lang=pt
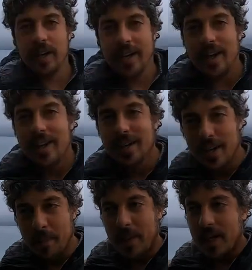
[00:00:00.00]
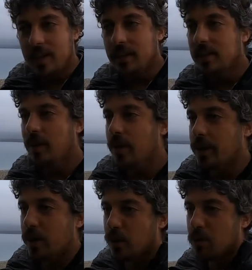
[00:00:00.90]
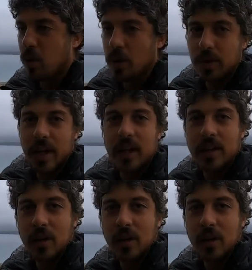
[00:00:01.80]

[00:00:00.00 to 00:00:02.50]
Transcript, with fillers: que a Queca ama. Cordeiro no molho, que ela